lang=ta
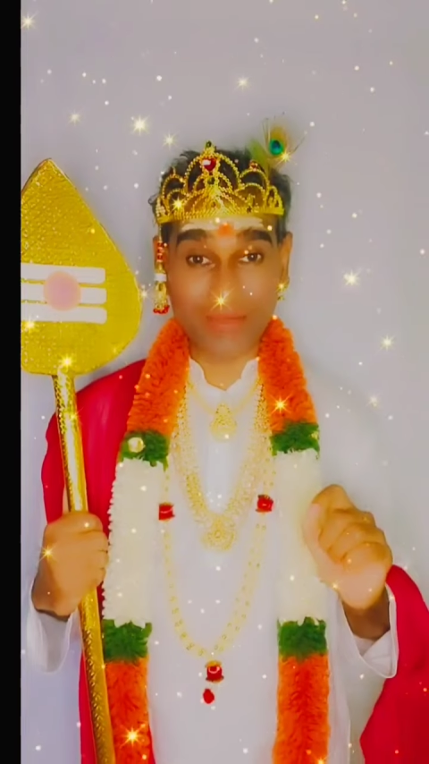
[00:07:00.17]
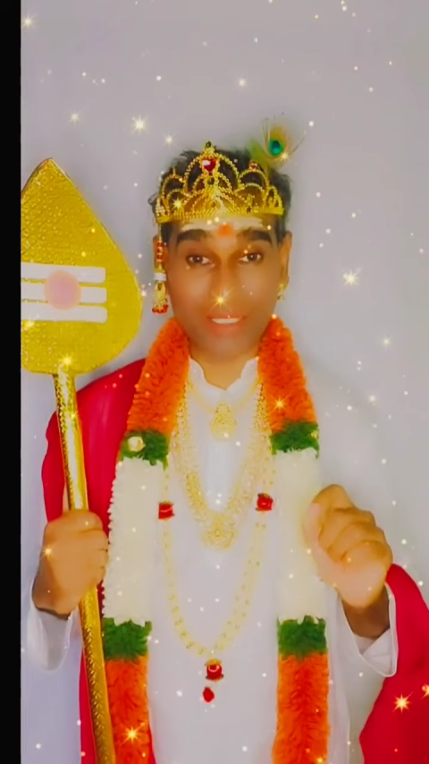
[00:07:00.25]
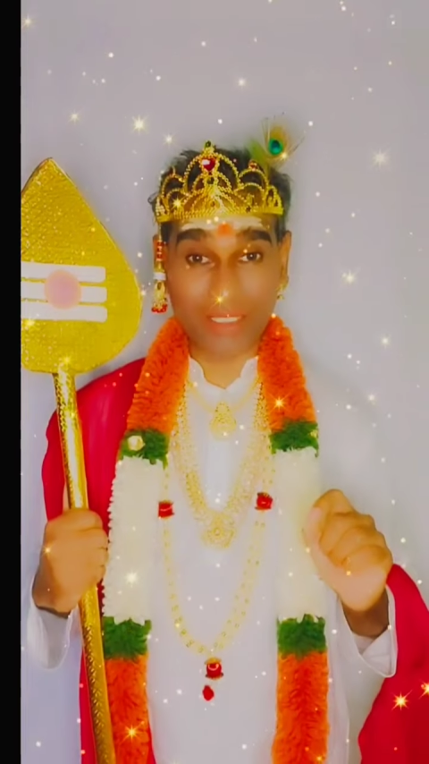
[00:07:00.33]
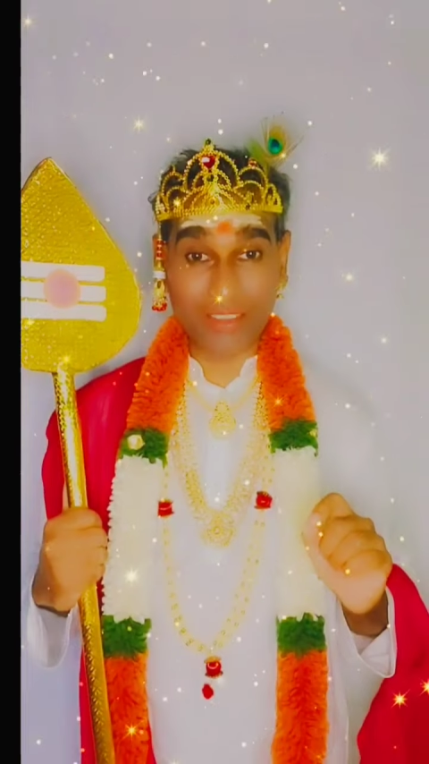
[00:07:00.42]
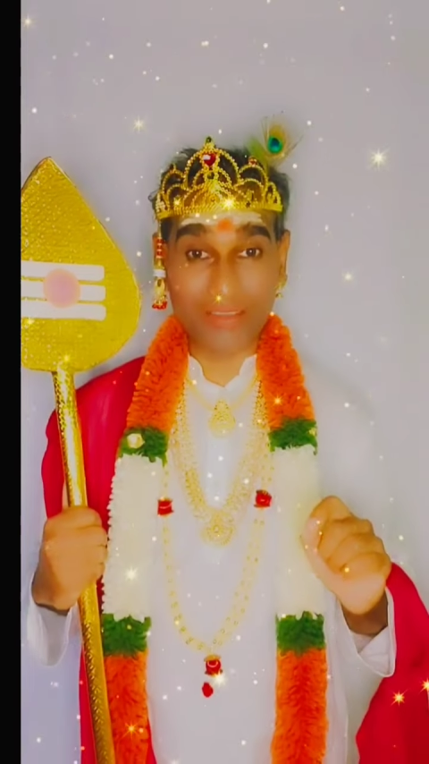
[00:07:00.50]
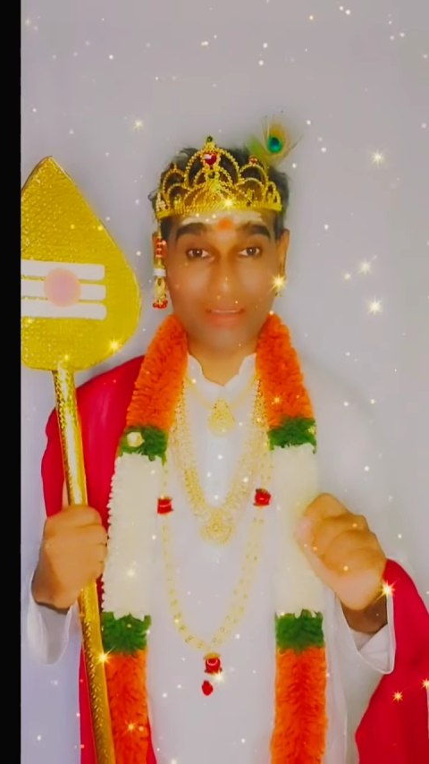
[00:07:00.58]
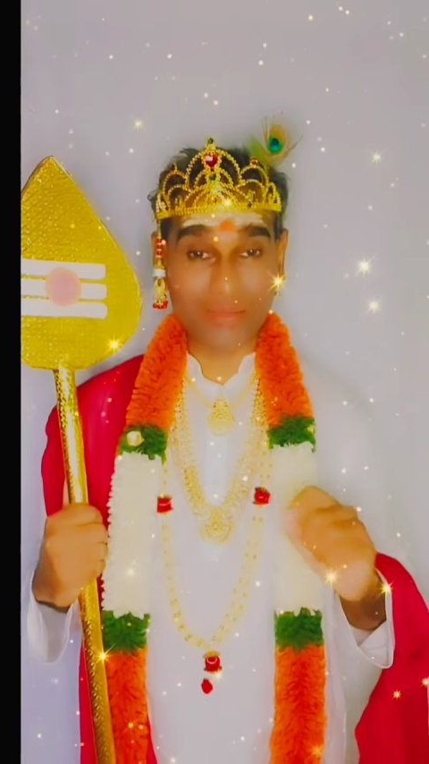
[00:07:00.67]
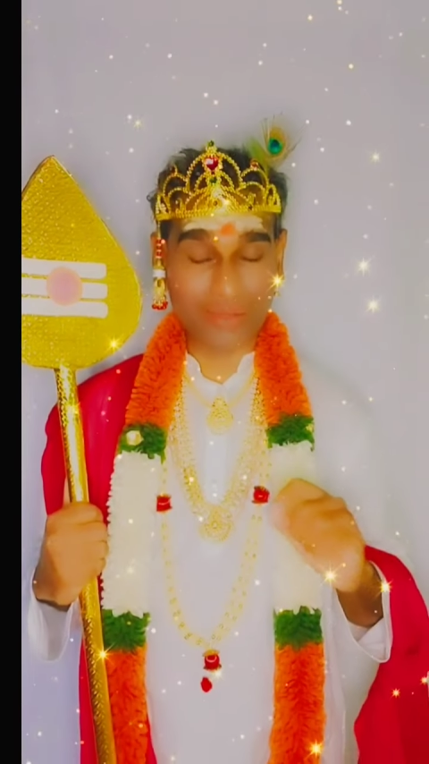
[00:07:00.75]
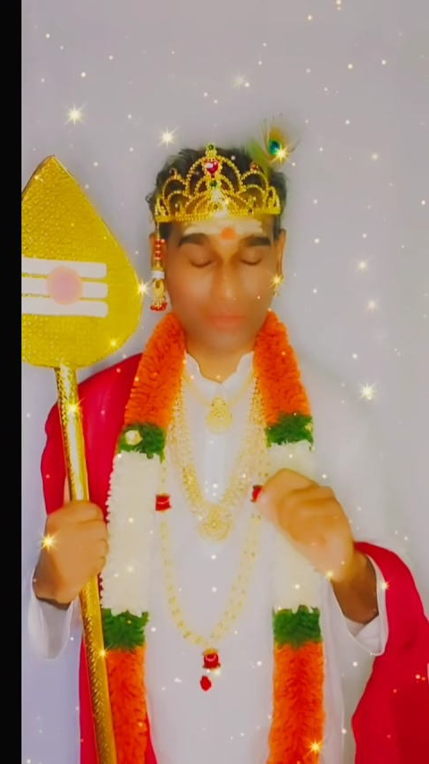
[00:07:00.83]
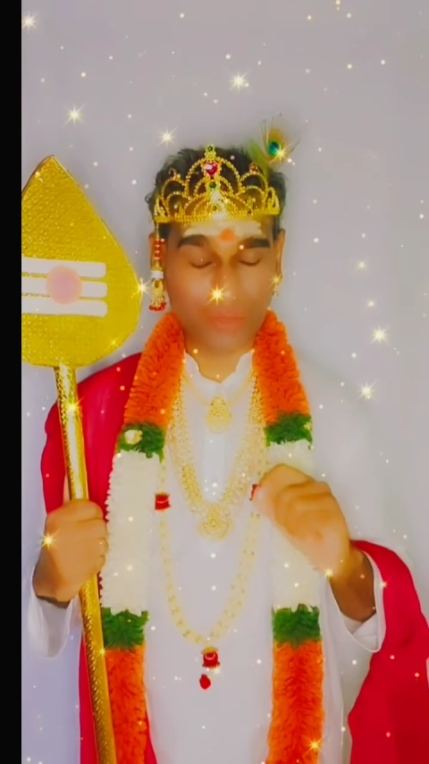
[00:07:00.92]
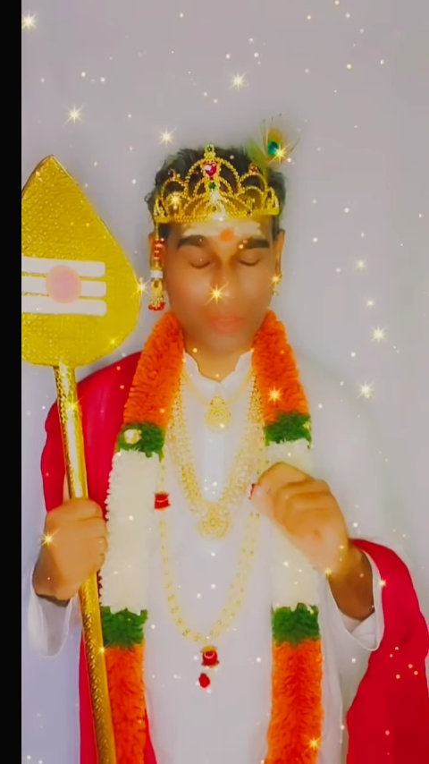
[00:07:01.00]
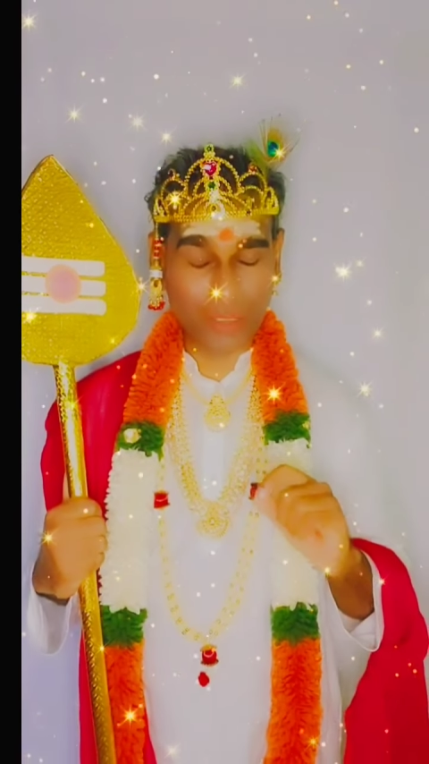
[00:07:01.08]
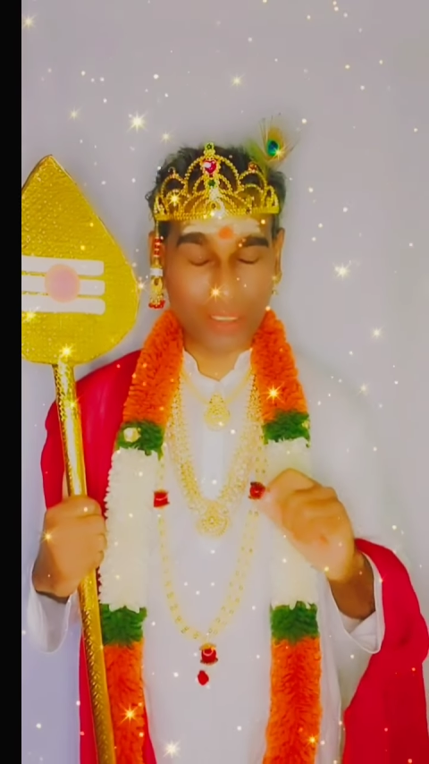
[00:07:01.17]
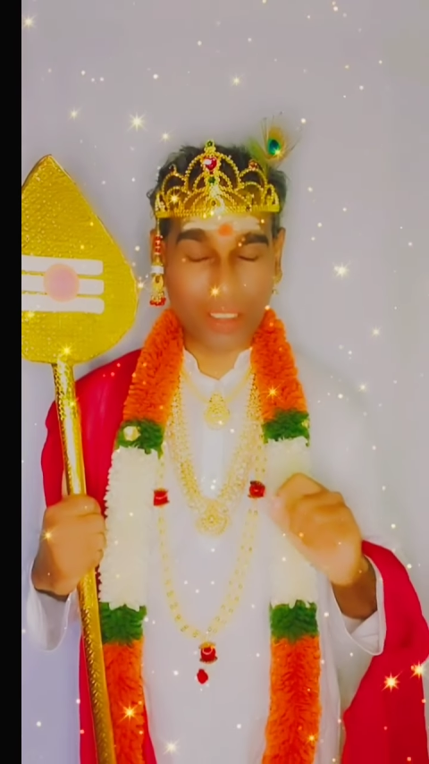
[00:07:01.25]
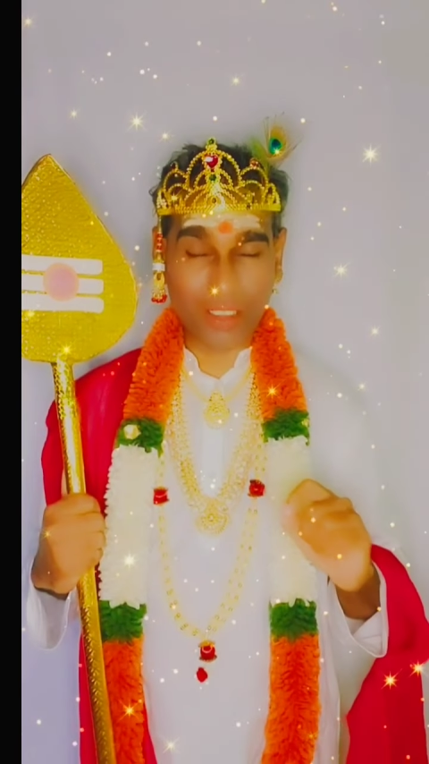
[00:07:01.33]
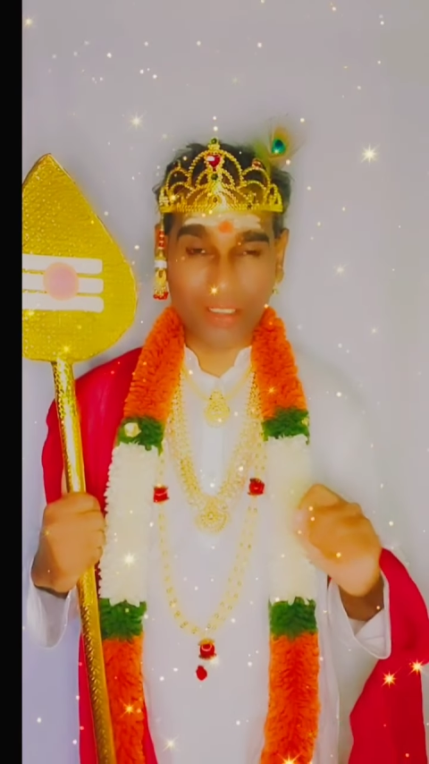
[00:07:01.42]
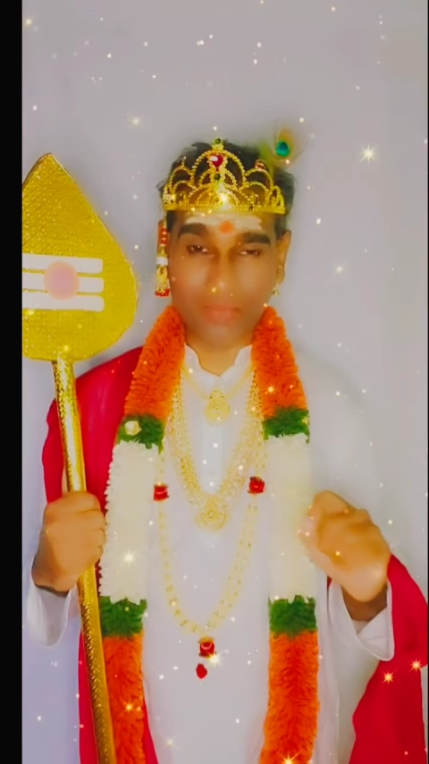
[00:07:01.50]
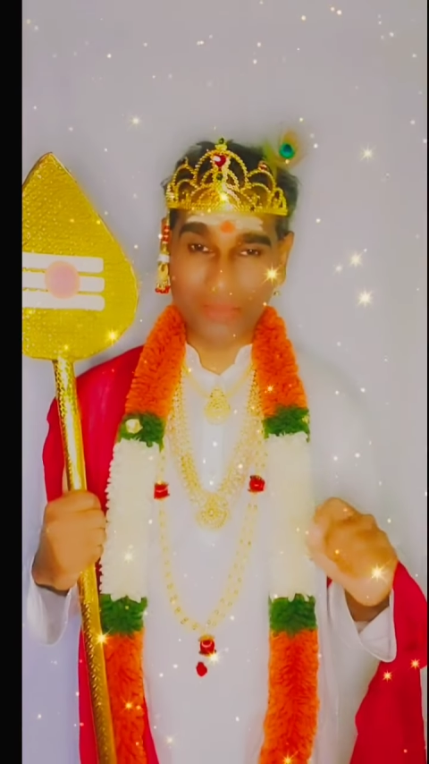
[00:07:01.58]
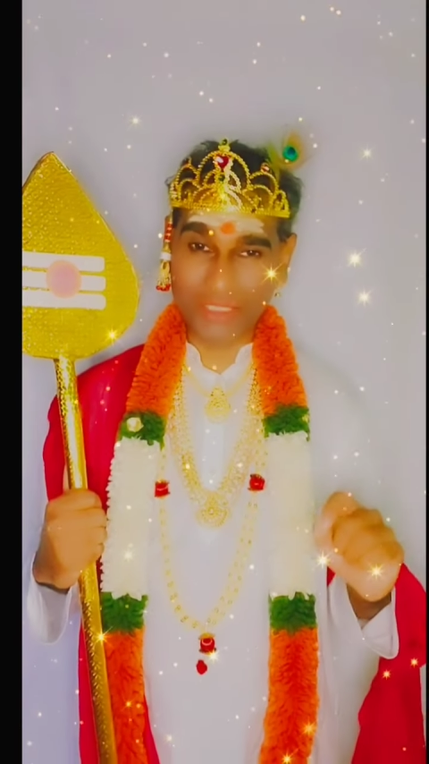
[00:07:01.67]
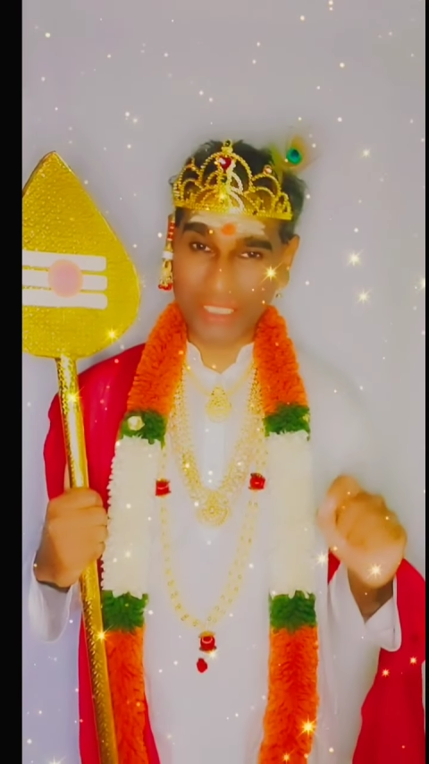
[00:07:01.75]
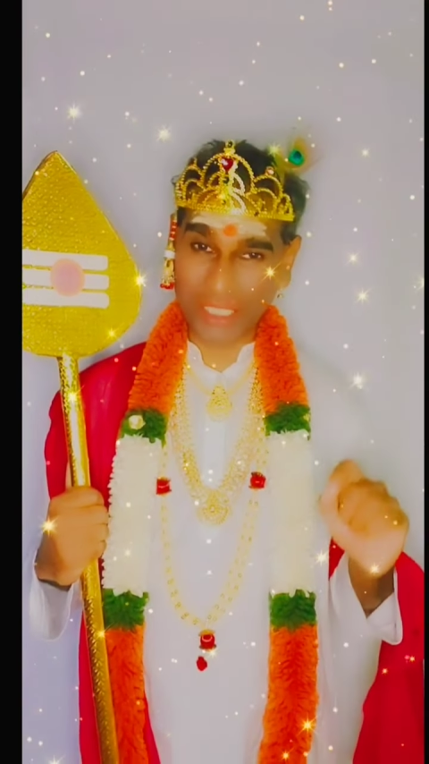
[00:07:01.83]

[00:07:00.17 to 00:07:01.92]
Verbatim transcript: அவரை ஒரு காலம்